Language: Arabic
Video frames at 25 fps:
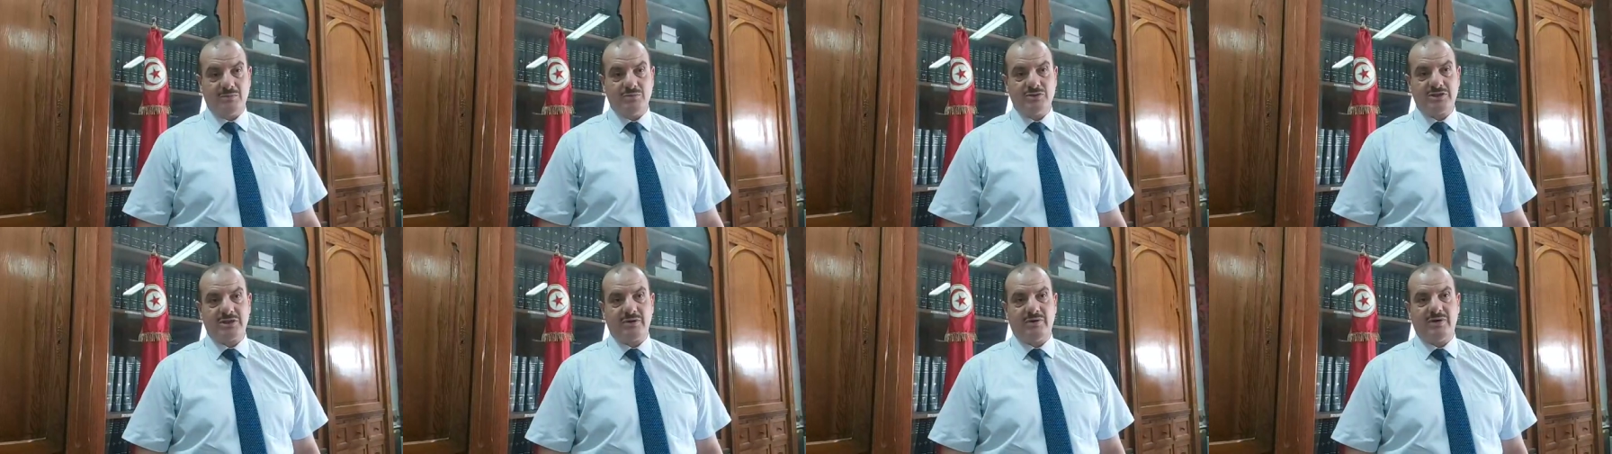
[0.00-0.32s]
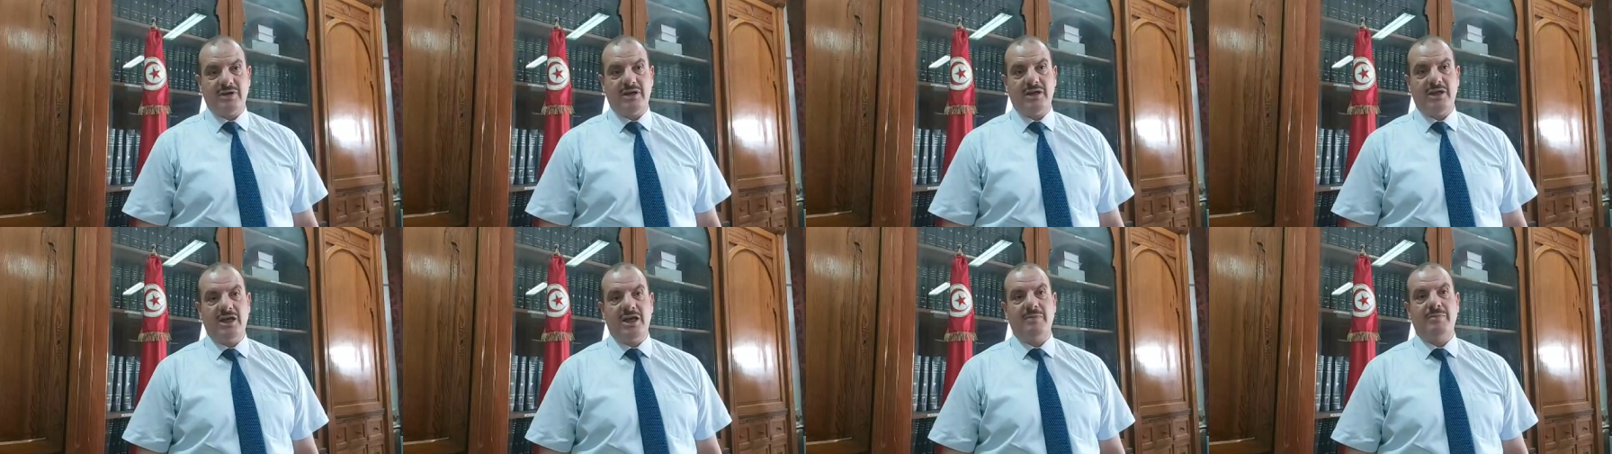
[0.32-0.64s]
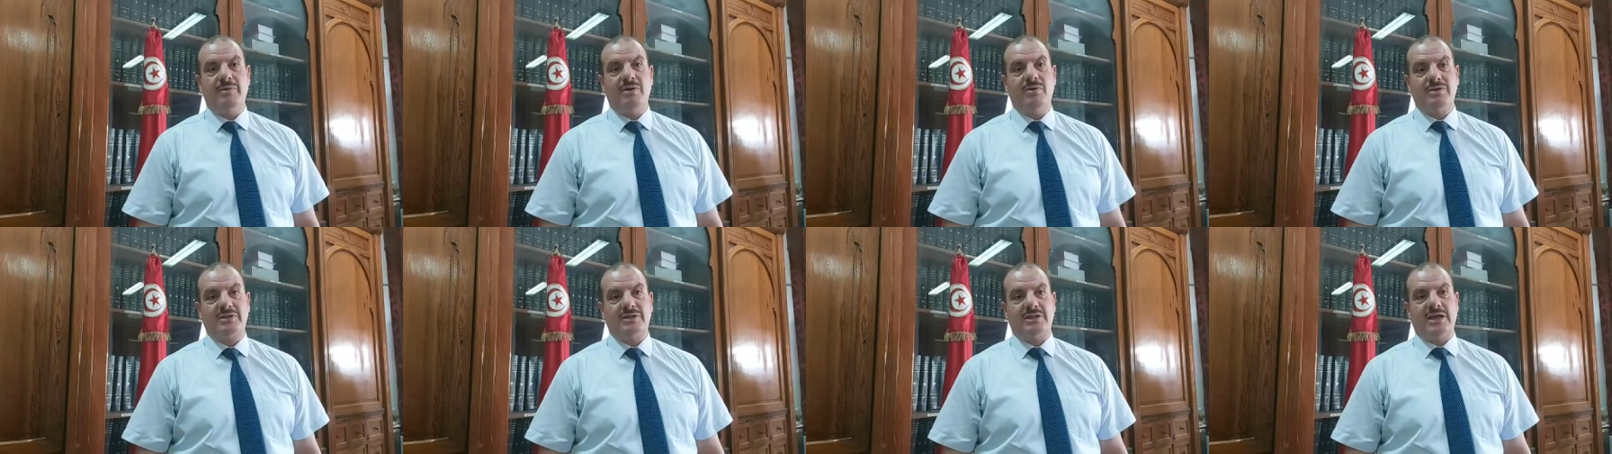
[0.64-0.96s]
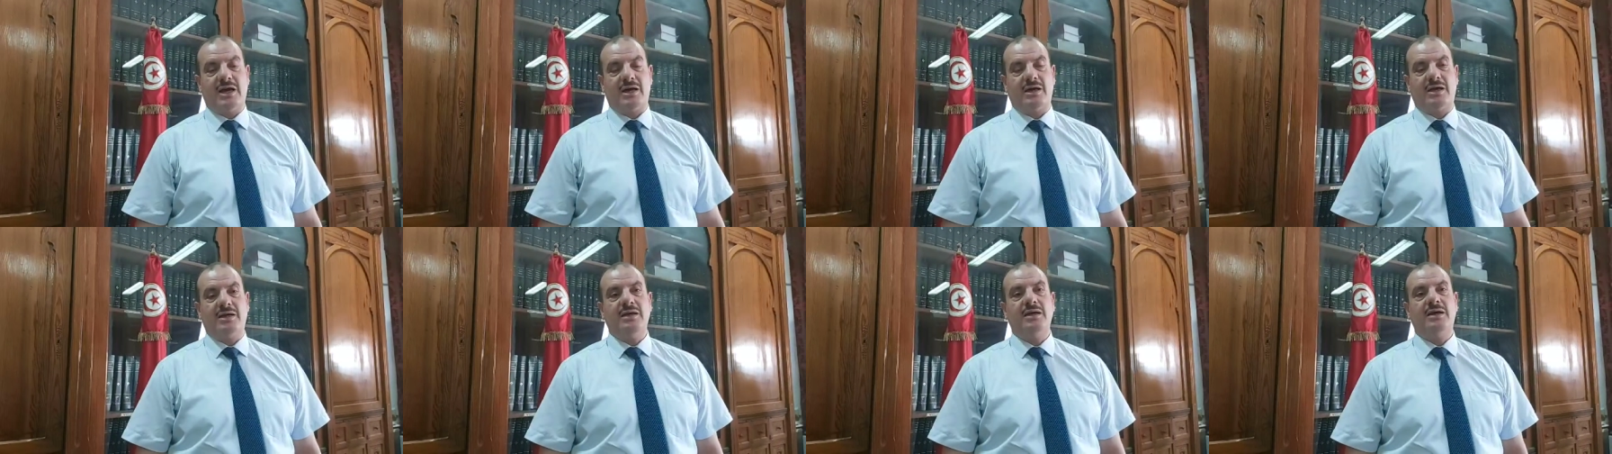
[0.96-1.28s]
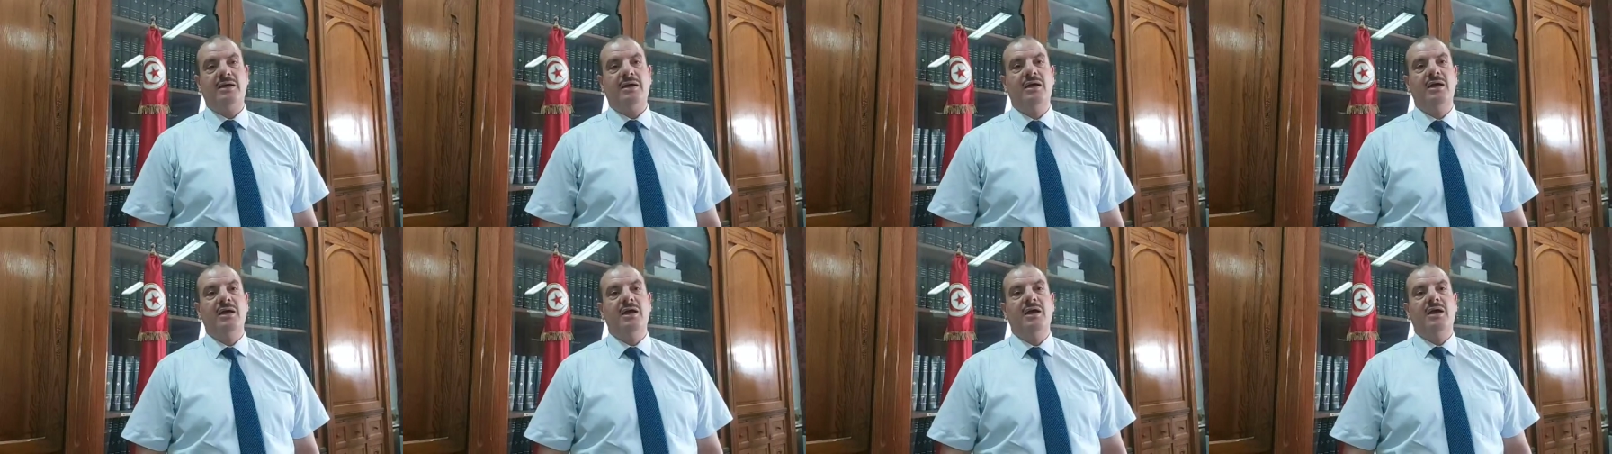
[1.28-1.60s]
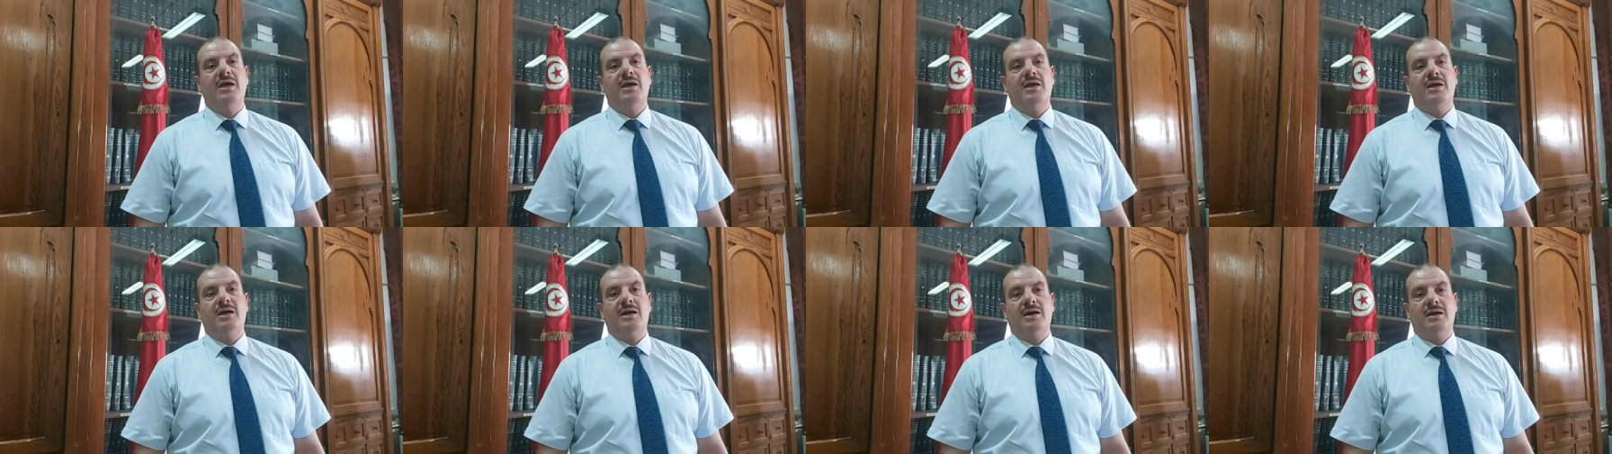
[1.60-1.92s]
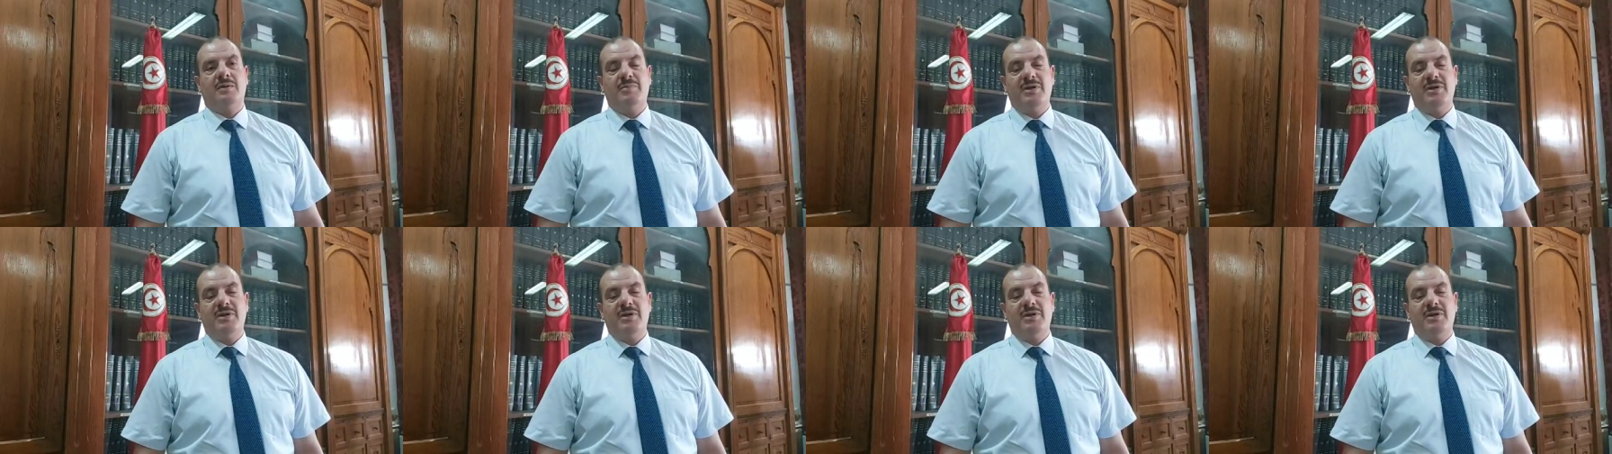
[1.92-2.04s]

مستوى النيابة والتحقيق آه،